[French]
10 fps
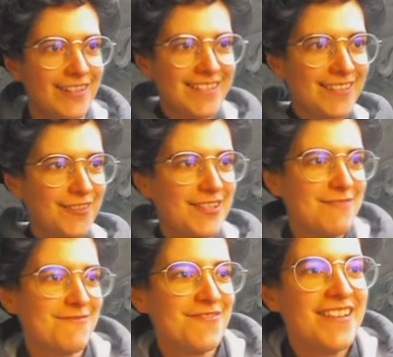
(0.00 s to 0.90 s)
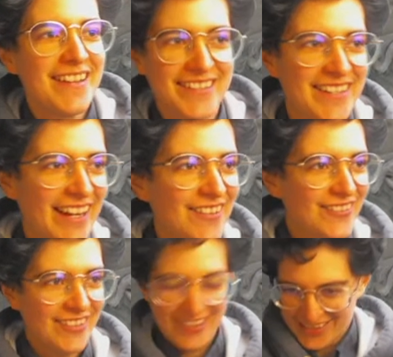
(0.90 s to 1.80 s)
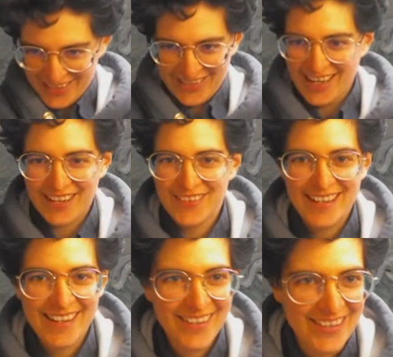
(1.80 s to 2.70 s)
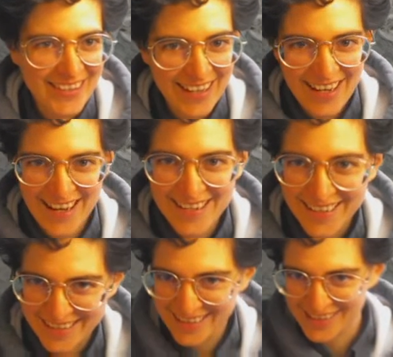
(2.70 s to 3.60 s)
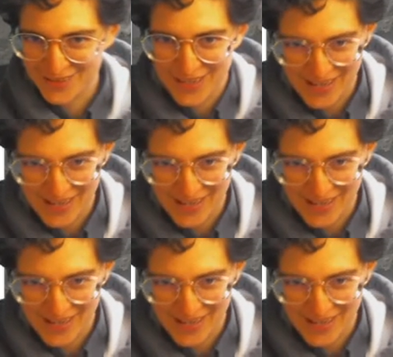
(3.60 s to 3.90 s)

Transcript: cette fois c'est bon, j'arrive euh, à, lire euh, à lire ce qu'il y a sur